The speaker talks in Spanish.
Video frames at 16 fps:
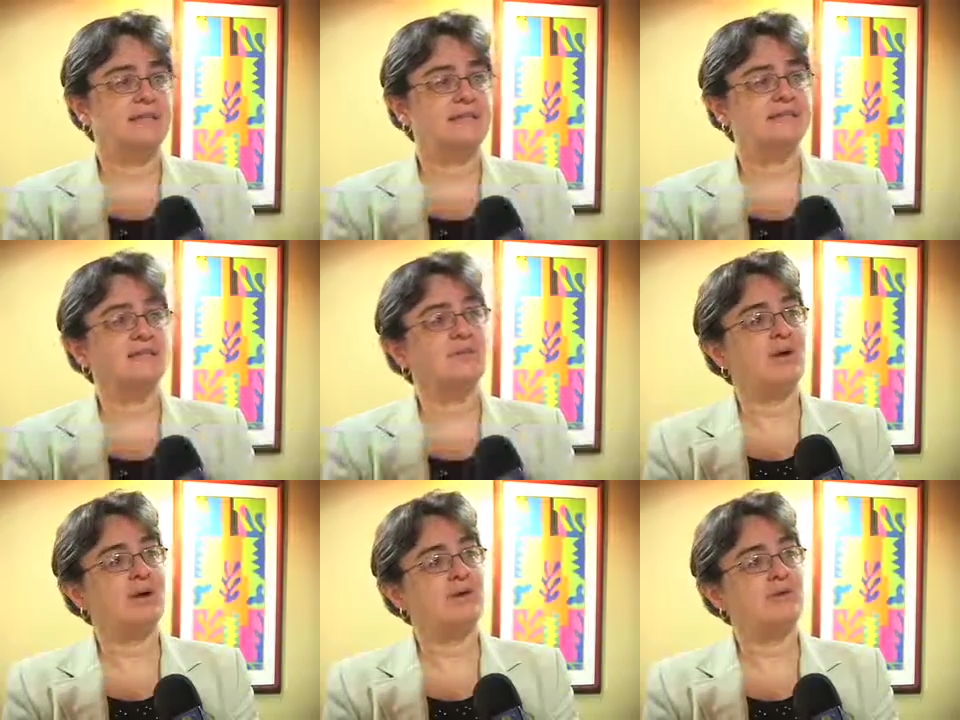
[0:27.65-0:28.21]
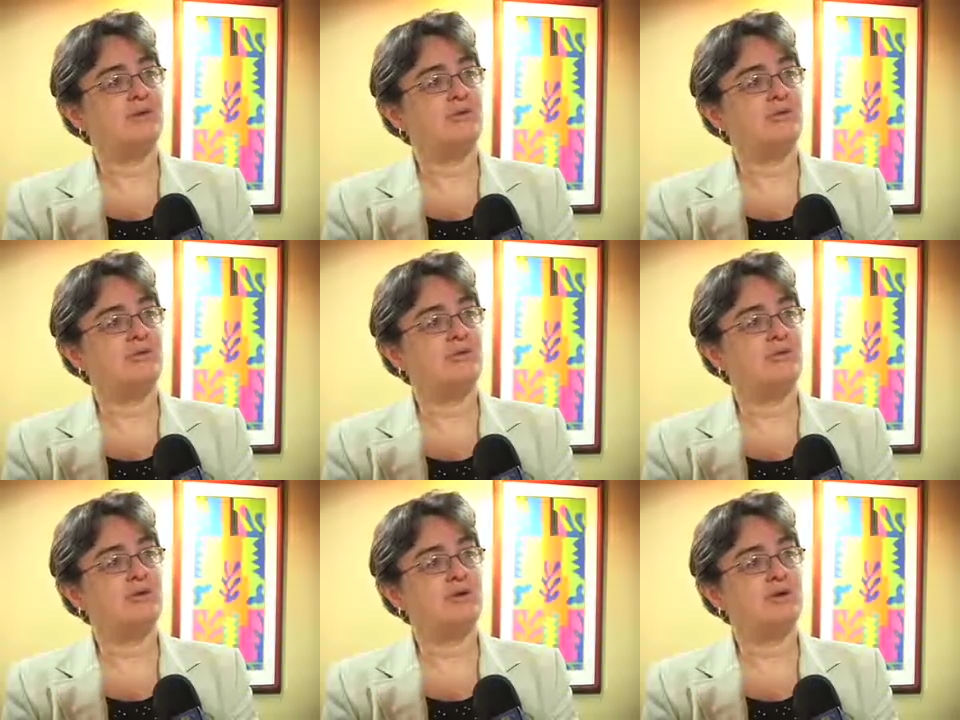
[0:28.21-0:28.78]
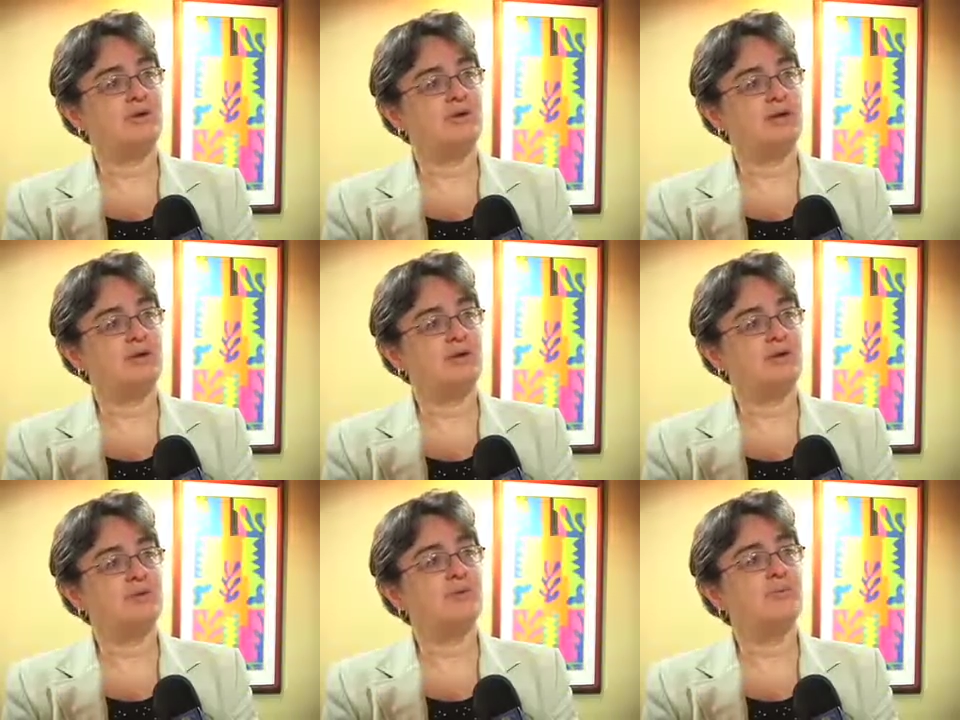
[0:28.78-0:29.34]
y se va con
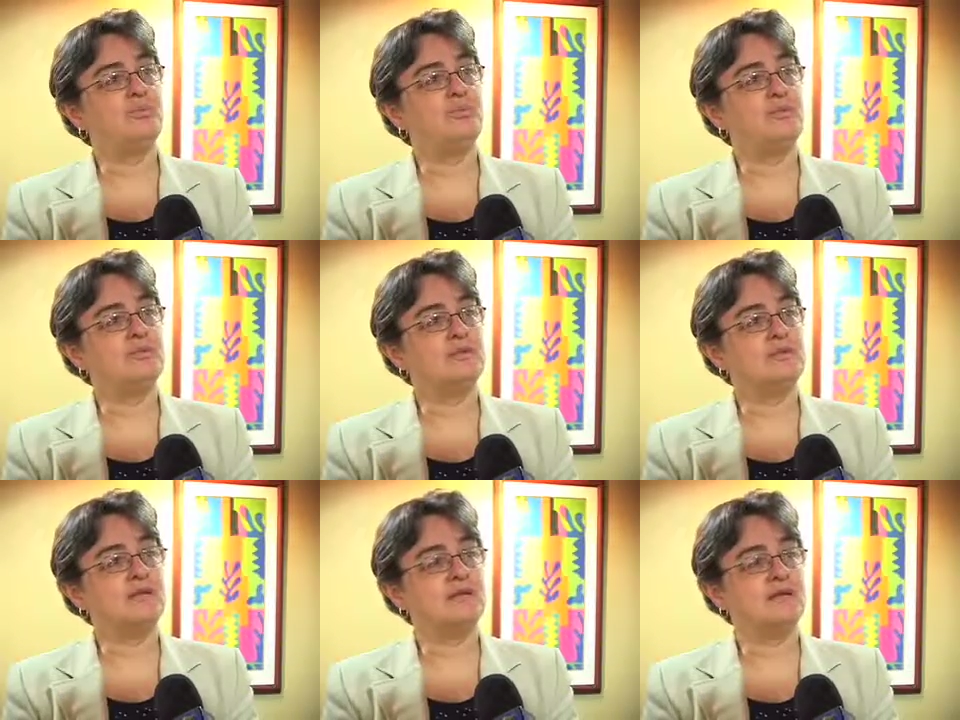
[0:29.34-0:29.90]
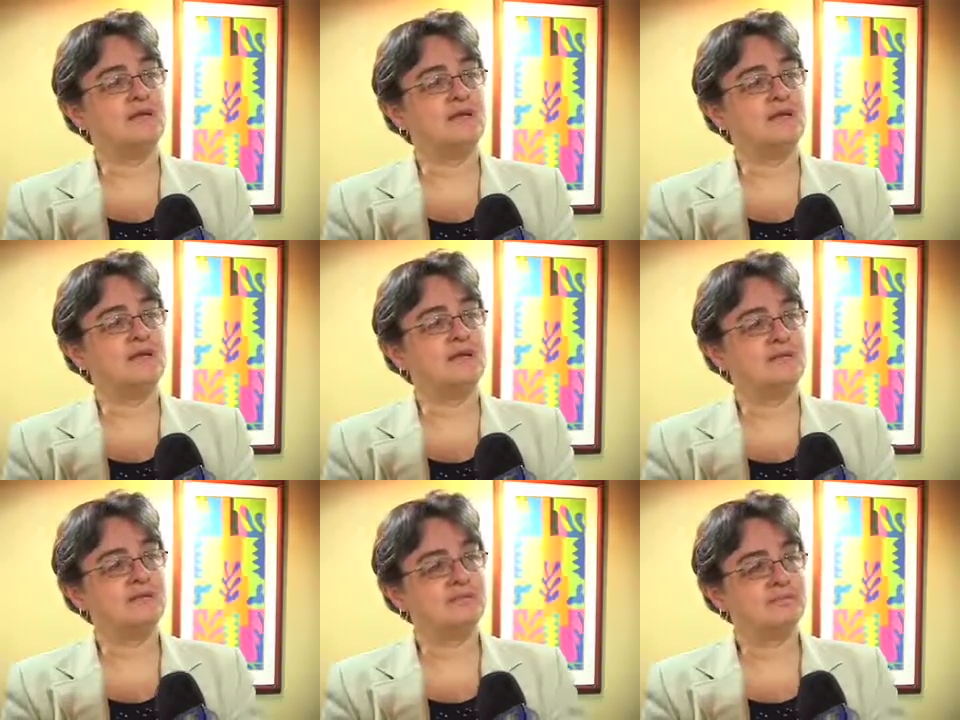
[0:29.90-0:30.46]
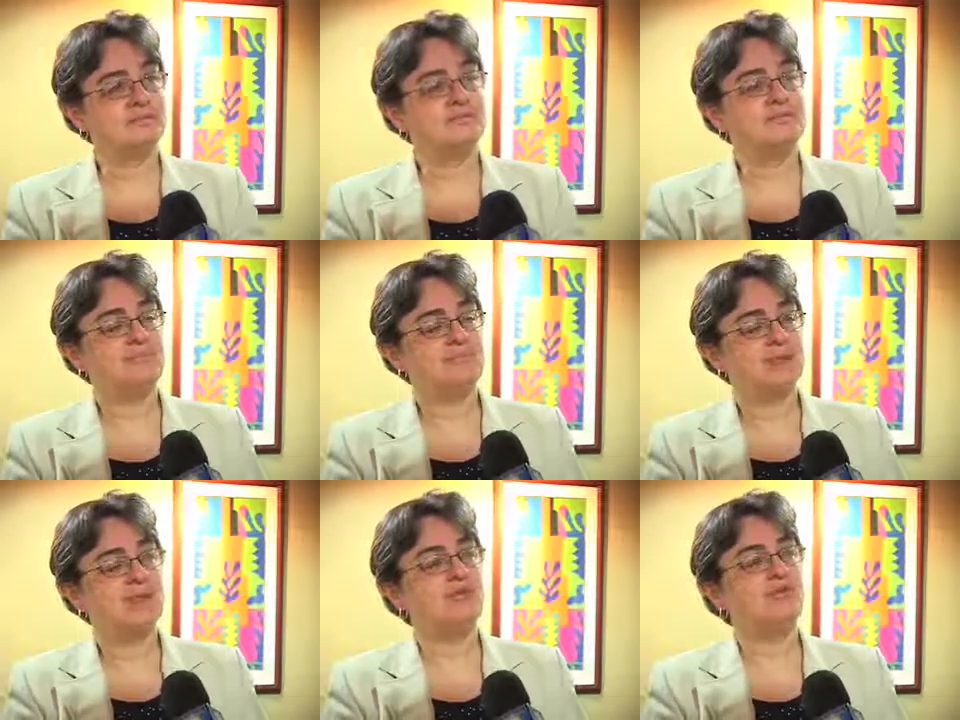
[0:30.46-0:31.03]
el grupo de
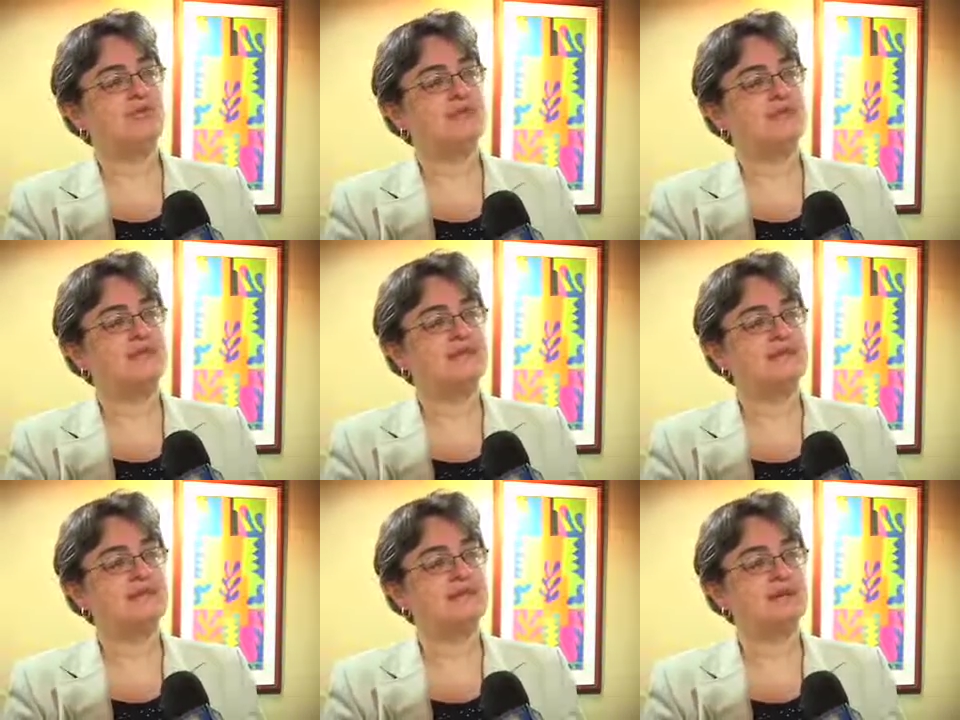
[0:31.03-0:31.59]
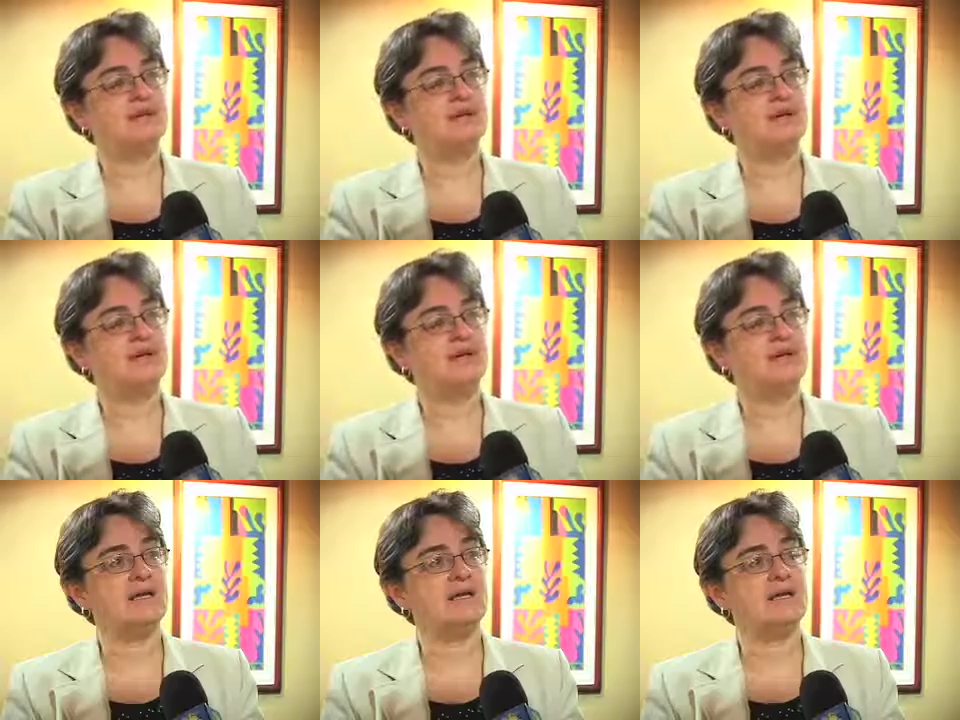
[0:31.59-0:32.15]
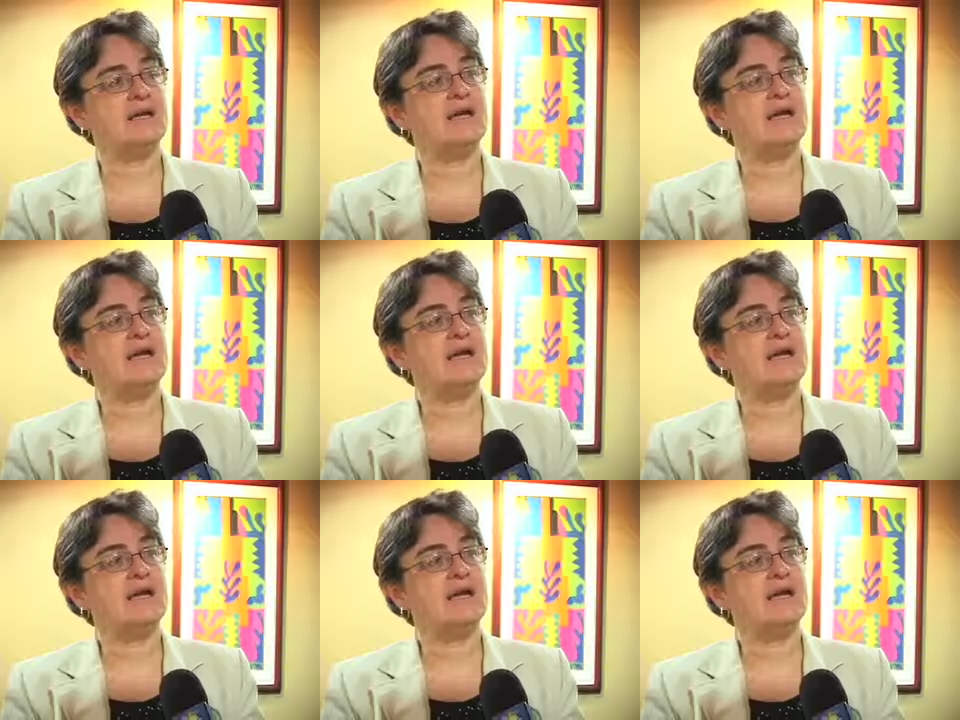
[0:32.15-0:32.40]
miembros del ejército que